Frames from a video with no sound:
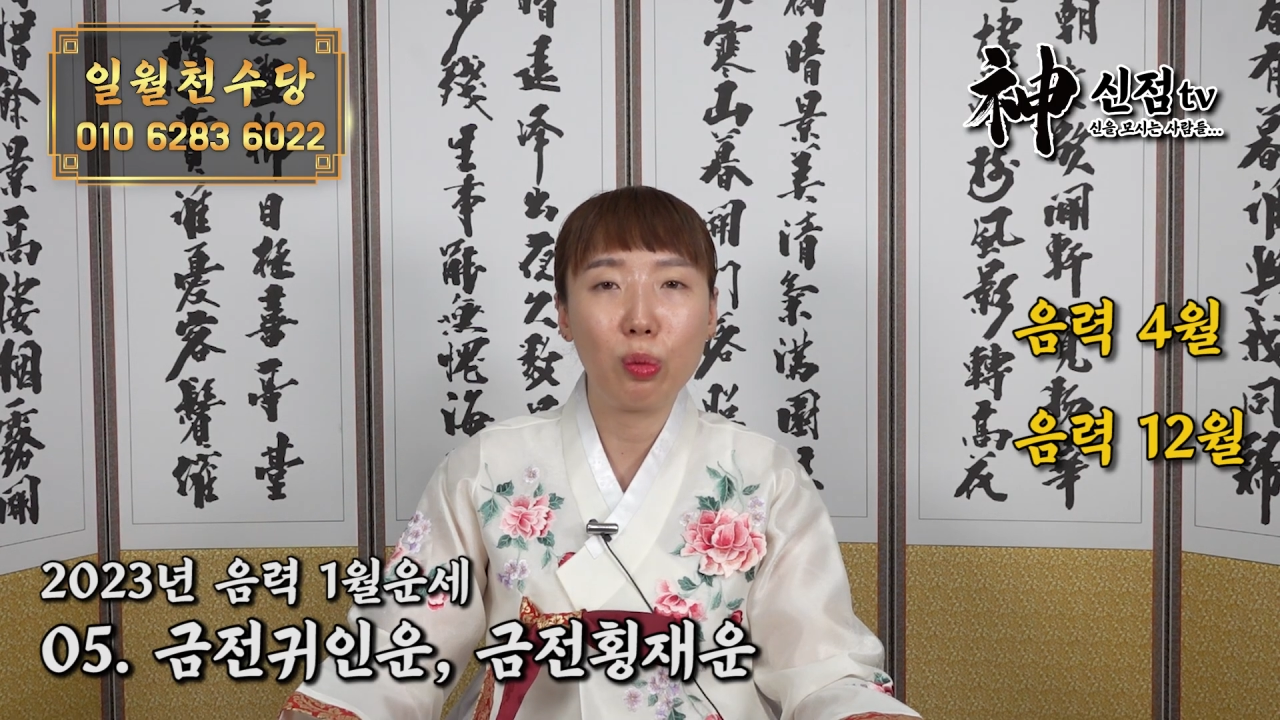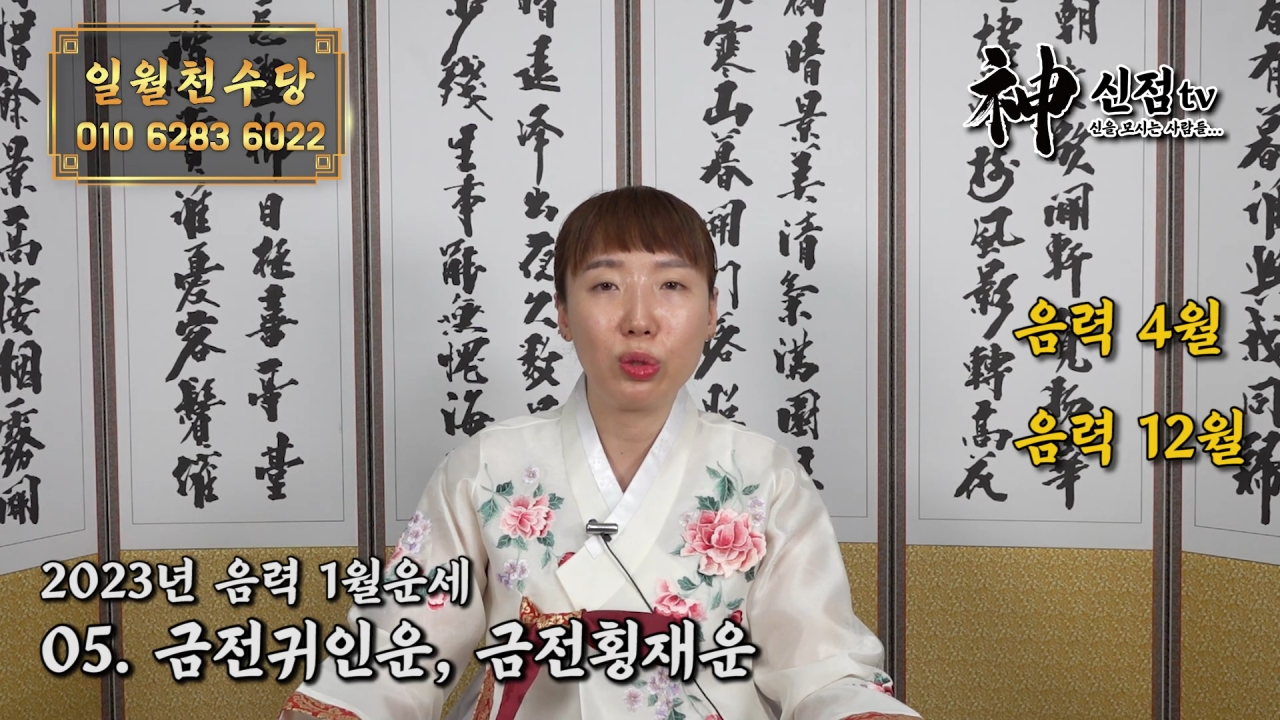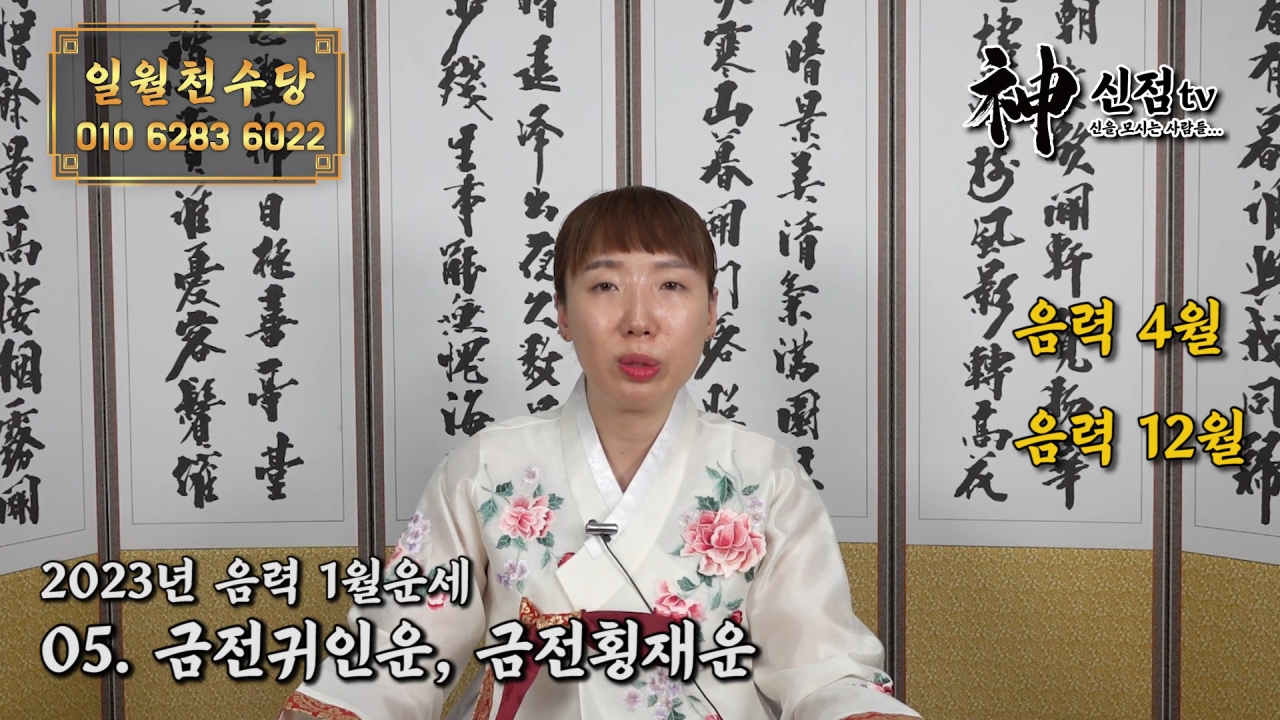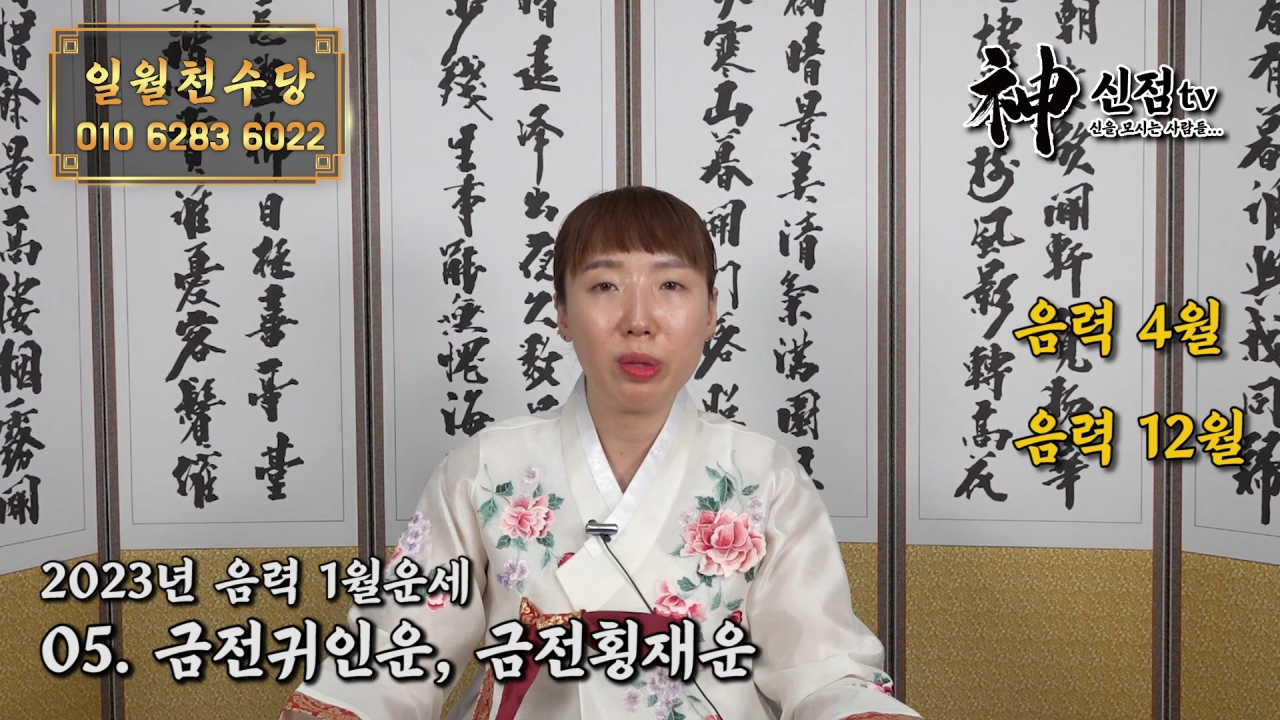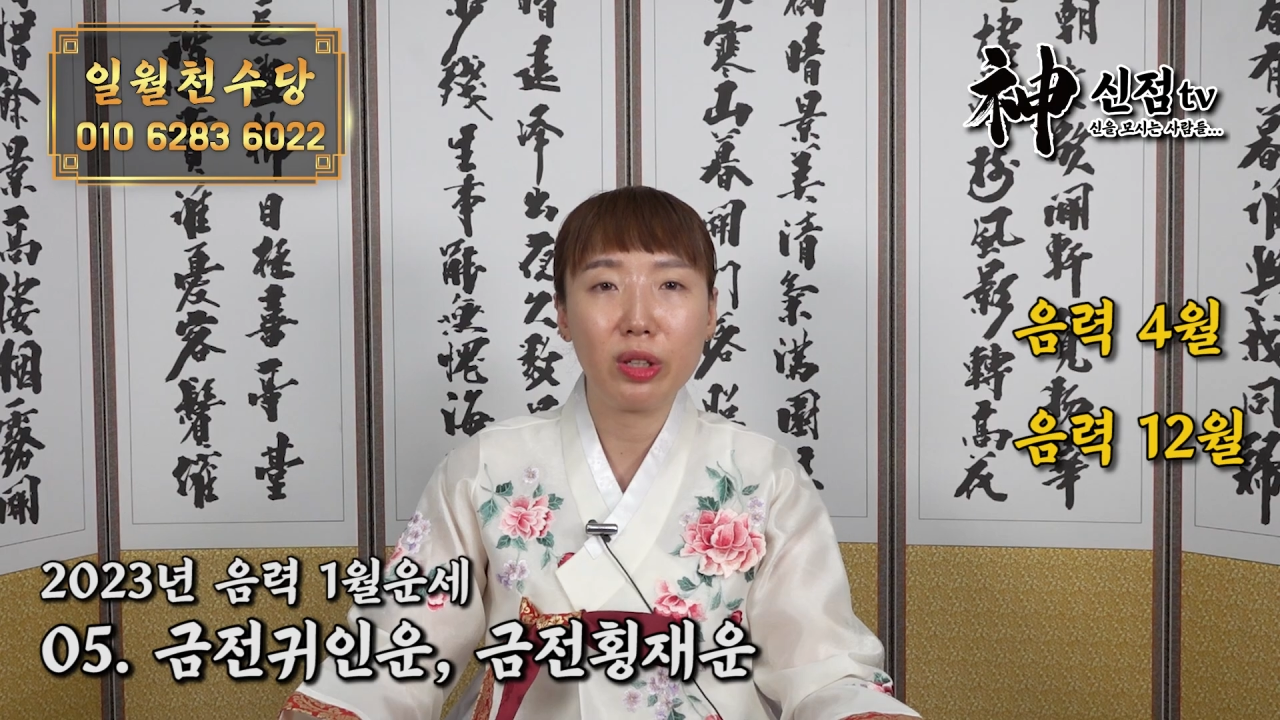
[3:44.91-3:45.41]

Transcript: 보시면